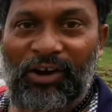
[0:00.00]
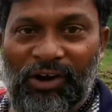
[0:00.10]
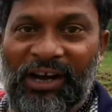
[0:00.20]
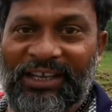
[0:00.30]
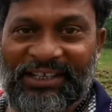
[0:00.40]
দেওয়া
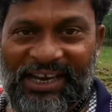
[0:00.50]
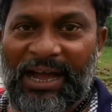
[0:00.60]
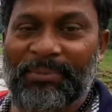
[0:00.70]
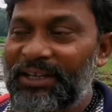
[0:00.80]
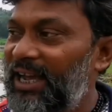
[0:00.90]
হয়
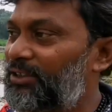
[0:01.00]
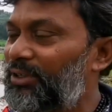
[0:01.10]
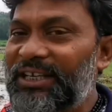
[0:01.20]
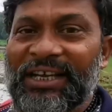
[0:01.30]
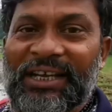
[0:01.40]
গ্রামে
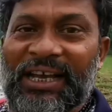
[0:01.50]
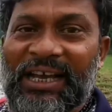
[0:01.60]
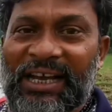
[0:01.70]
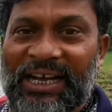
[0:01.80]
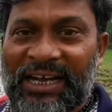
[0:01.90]
আসলে
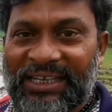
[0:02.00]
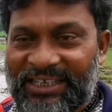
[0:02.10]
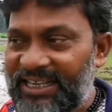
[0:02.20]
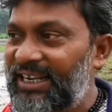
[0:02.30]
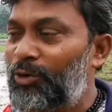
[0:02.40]

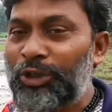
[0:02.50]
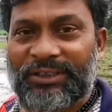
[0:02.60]
এখানে